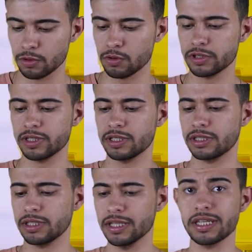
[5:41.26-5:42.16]
colocou
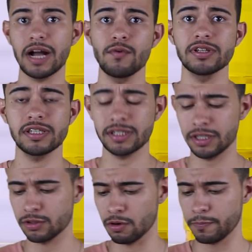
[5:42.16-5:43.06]
seis águas em
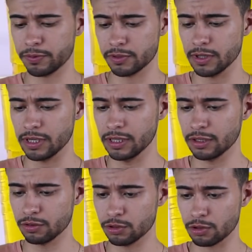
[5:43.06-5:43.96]
seis copos e
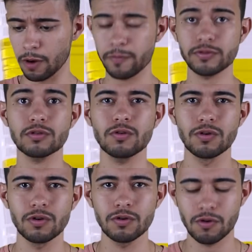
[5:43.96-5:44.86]
dentro dos copos
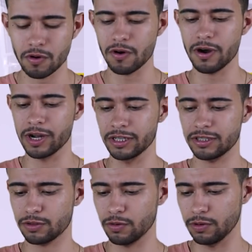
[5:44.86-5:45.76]
colocou
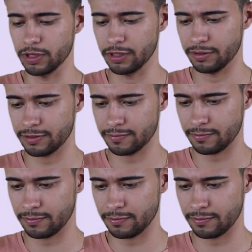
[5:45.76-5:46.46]
corantes coloridos.